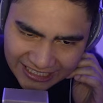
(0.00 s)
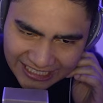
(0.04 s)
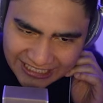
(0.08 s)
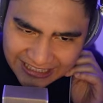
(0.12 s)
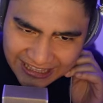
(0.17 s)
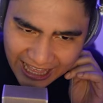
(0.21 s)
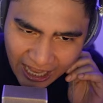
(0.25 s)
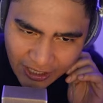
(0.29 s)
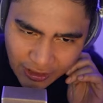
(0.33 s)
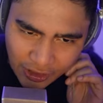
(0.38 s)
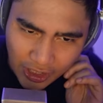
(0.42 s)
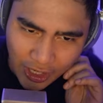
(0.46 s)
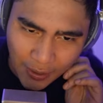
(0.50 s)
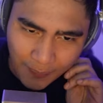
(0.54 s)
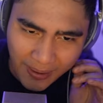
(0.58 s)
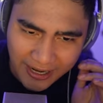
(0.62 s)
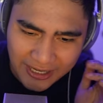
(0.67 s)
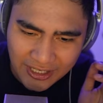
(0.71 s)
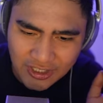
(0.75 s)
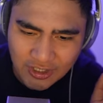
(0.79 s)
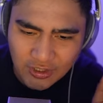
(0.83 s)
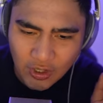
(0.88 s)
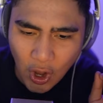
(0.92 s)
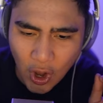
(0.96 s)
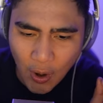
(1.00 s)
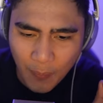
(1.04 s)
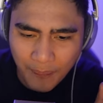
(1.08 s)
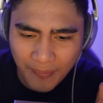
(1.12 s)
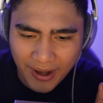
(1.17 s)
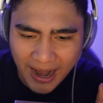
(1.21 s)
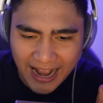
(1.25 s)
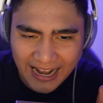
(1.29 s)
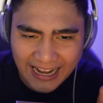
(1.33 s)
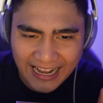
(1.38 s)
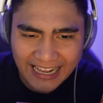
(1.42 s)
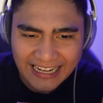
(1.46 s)
kita nyo naman,
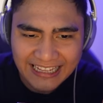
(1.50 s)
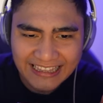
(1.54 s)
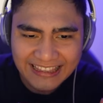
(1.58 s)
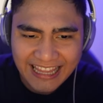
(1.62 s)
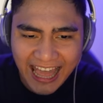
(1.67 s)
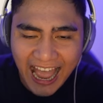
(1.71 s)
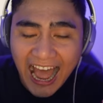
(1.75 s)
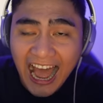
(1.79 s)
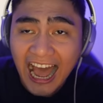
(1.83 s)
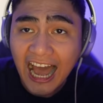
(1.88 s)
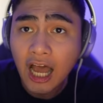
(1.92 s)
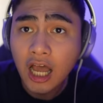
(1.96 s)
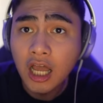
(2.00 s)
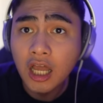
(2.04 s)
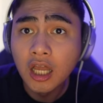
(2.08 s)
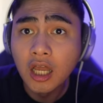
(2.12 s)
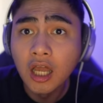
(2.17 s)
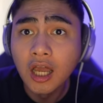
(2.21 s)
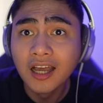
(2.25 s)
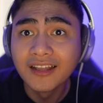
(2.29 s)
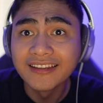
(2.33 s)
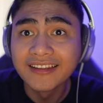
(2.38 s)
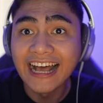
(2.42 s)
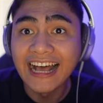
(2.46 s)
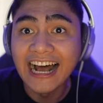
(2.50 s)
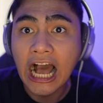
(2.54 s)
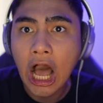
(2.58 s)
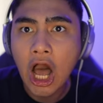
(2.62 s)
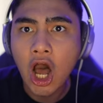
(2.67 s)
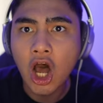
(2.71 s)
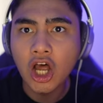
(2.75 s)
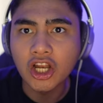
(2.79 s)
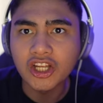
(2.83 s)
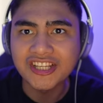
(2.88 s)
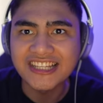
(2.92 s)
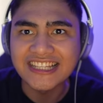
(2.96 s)
sobrang ganda ng
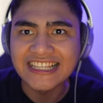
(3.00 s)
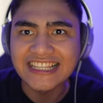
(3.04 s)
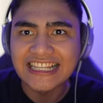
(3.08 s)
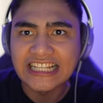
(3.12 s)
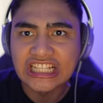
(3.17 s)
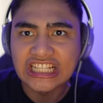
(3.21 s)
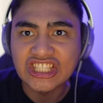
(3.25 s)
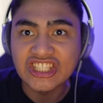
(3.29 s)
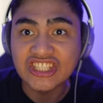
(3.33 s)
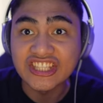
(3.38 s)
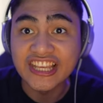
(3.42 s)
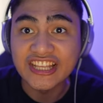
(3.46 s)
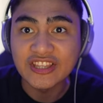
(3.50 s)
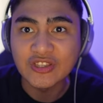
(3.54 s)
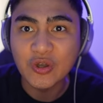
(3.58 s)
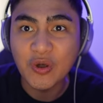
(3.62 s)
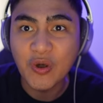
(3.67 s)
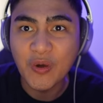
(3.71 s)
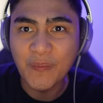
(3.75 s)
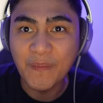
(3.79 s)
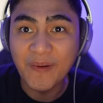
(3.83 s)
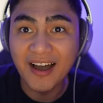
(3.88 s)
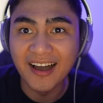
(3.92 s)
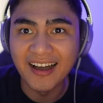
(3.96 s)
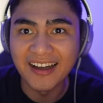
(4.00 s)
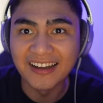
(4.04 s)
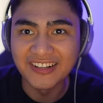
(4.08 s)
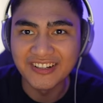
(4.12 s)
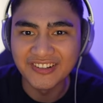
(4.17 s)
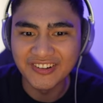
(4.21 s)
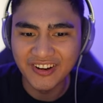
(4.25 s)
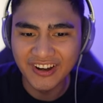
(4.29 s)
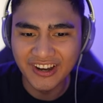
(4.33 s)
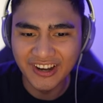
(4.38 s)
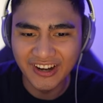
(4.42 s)
cut scenes nito, mga Dre.